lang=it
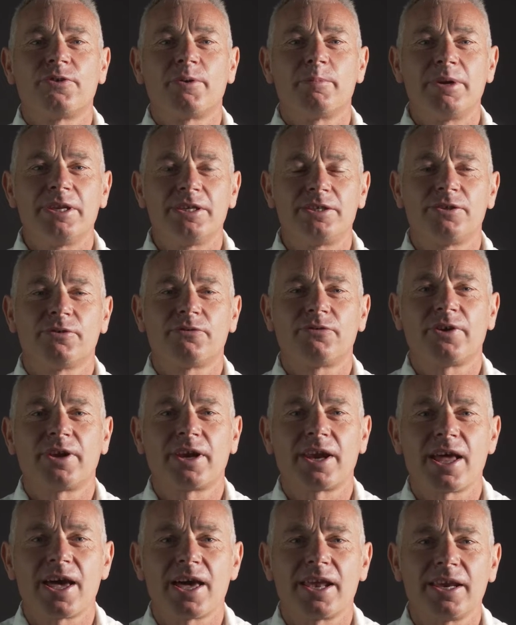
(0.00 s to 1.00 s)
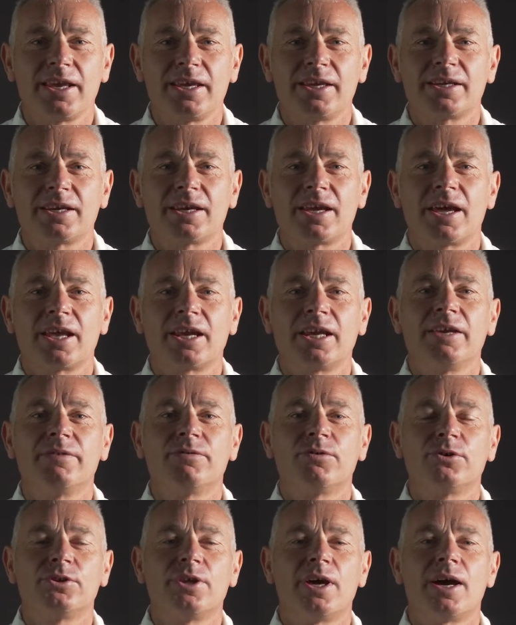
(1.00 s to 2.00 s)
Fabrizio Ferrari,
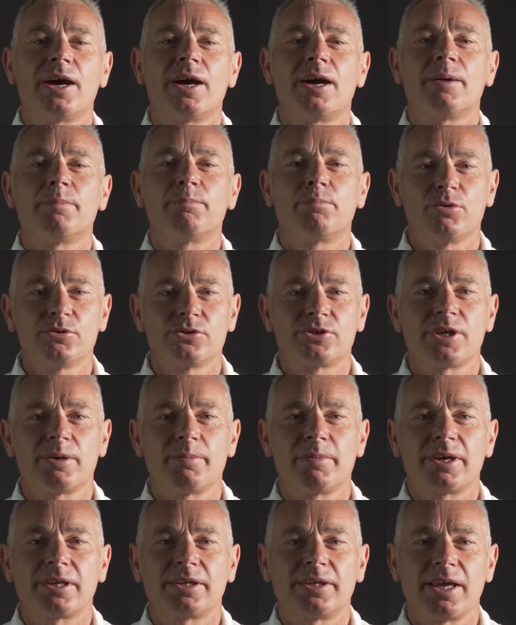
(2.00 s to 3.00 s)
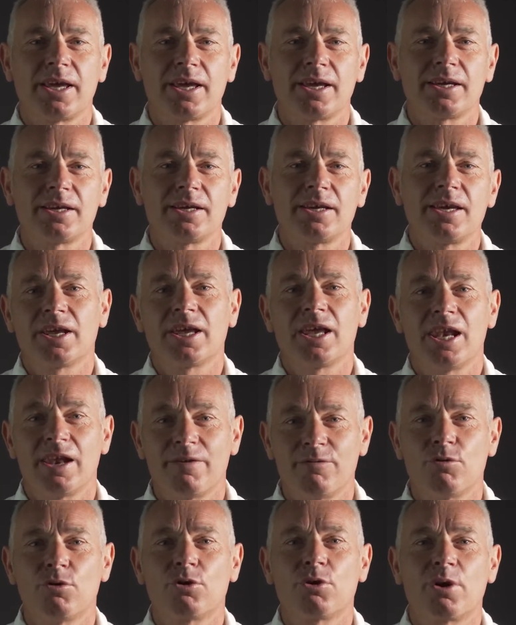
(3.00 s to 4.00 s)
arrivo da Pont Saint-Martin e
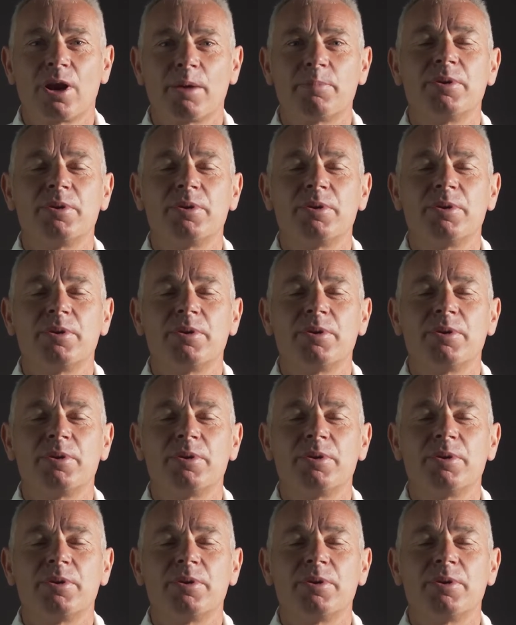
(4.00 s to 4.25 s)
lavoro alla